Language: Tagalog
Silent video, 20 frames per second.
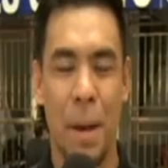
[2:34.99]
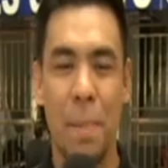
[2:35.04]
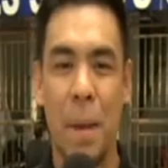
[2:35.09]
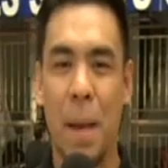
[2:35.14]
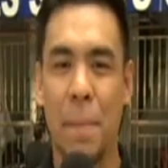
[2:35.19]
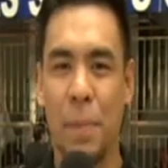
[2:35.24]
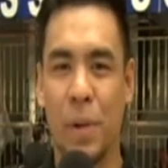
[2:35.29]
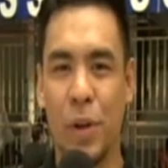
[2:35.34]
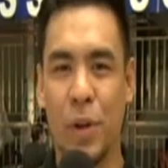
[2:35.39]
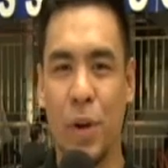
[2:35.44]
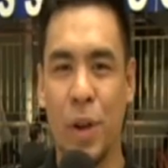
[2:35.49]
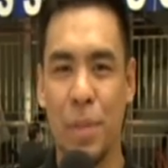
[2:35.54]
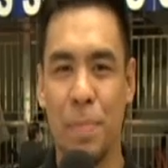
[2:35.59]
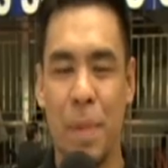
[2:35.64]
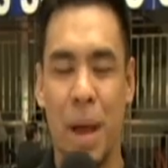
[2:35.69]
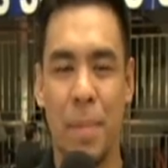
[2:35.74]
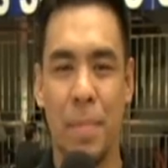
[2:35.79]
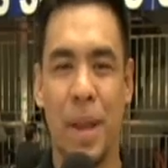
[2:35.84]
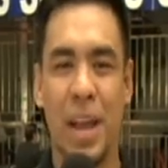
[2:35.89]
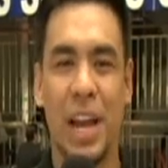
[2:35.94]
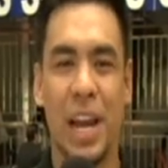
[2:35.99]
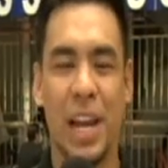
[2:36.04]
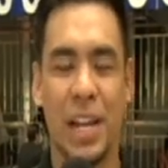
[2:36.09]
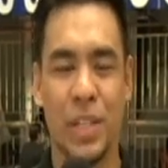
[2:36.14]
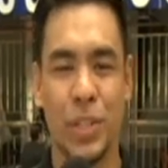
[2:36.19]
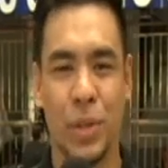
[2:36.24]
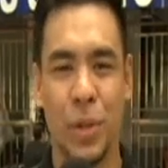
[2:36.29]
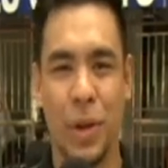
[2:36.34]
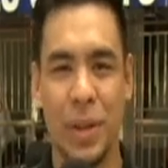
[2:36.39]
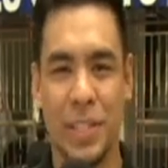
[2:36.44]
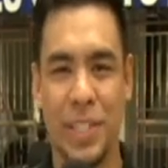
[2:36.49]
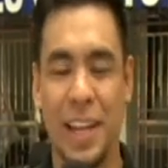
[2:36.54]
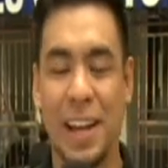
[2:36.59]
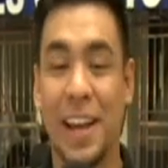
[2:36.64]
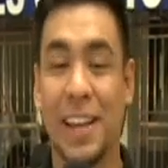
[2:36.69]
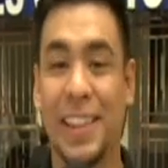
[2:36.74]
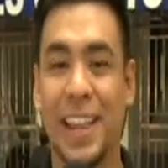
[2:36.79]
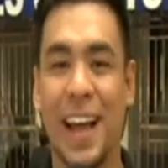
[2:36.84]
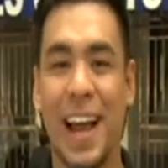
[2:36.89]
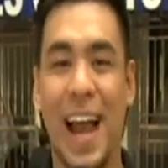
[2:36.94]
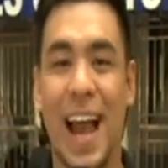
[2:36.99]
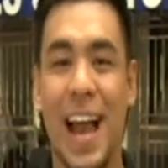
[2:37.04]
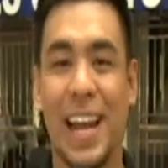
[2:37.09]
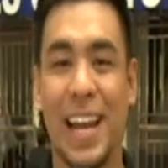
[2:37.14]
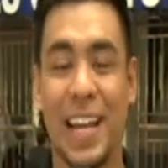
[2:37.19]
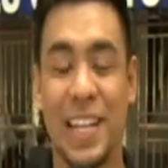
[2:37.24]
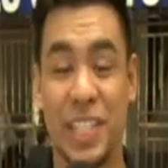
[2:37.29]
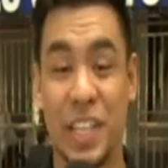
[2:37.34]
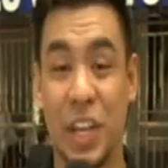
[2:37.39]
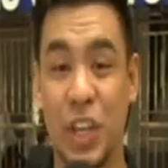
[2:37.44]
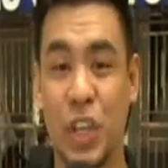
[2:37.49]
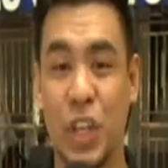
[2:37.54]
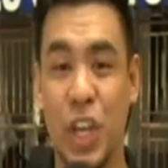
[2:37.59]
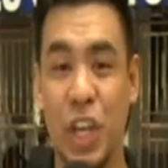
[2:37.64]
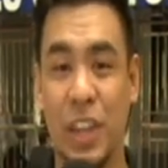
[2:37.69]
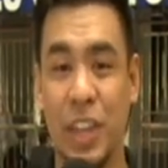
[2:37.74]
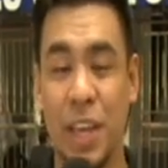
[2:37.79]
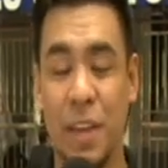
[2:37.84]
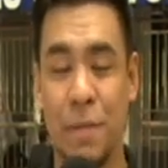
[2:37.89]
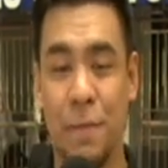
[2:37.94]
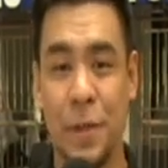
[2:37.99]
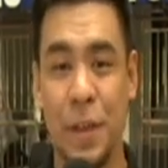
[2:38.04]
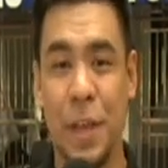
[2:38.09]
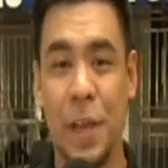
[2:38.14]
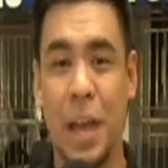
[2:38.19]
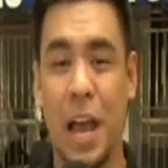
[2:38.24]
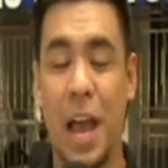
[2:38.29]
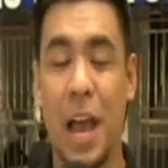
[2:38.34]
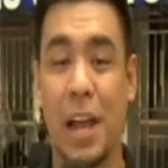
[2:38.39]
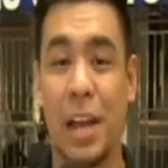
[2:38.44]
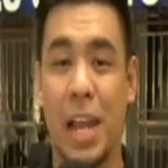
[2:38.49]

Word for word: Mapaparood mamayang alas 12 ng tanghali sa GTV